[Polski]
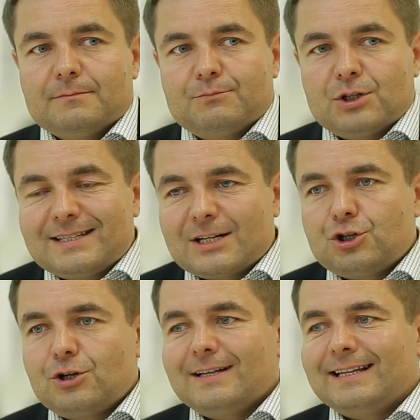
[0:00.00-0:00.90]

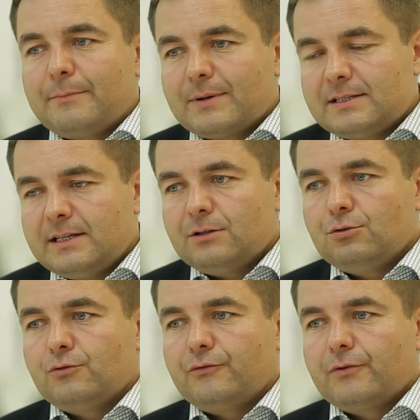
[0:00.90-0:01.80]
przeznaczone dla
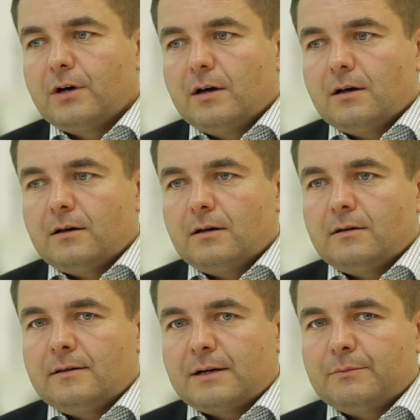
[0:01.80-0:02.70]
pacjentów,
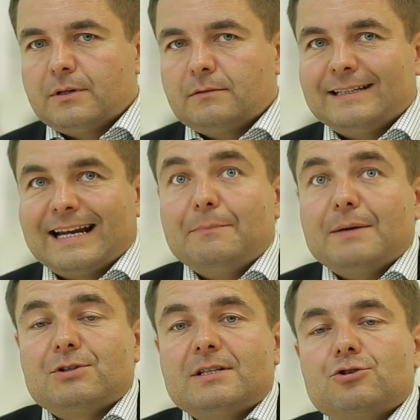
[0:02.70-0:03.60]
e, jakby terapia
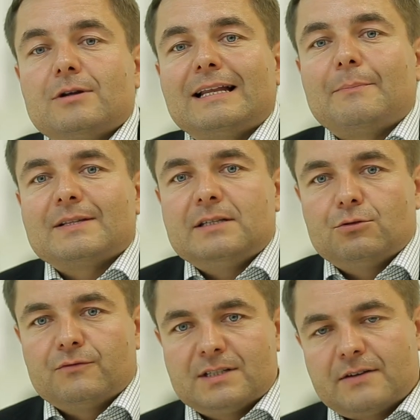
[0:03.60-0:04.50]
przeznaczona dla
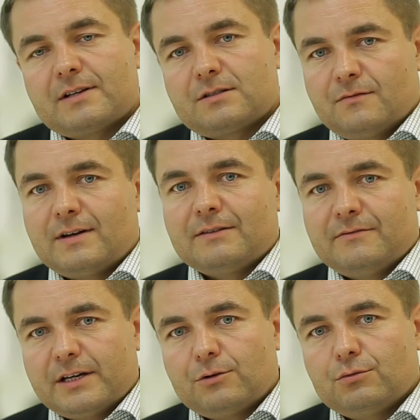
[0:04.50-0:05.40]
pacjentów w zaawansowanym
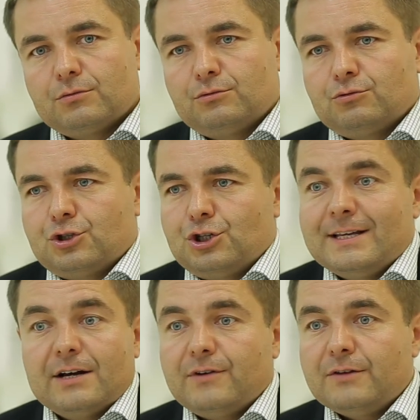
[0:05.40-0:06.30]
wieku, którzy się
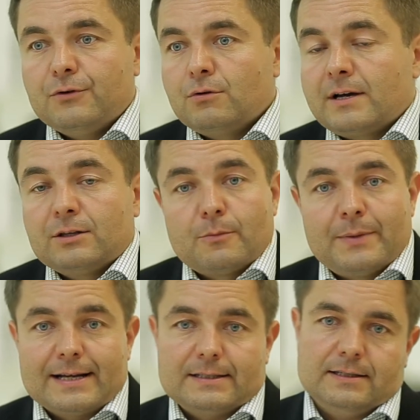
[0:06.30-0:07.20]
nie kwalifikują ani do
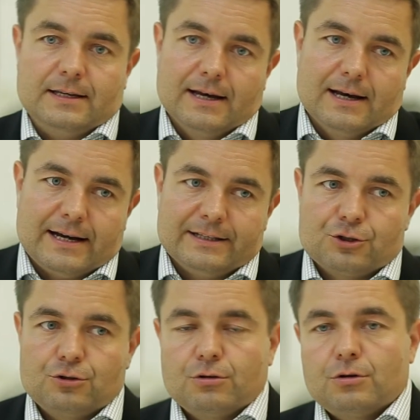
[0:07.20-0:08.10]
operacji, ani
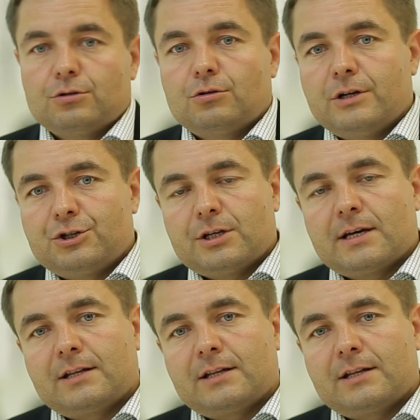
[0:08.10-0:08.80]
też do, do leczenia